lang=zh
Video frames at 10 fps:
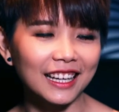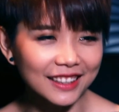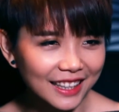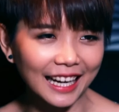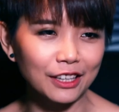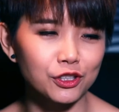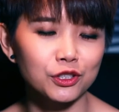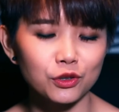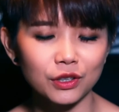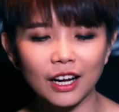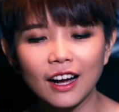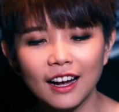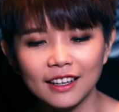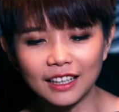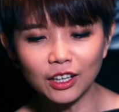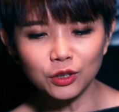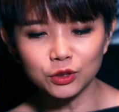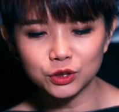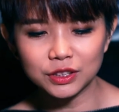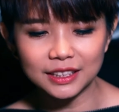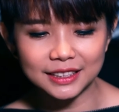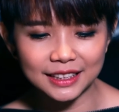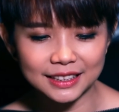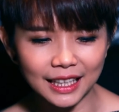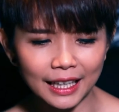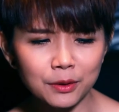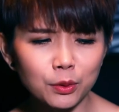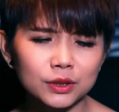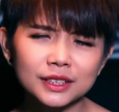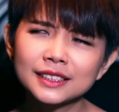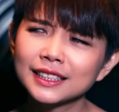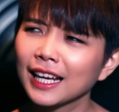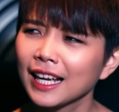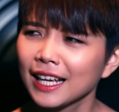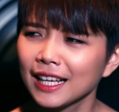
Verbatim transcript: 然后他感觉很重要。然后我觉得接下来，因为我现在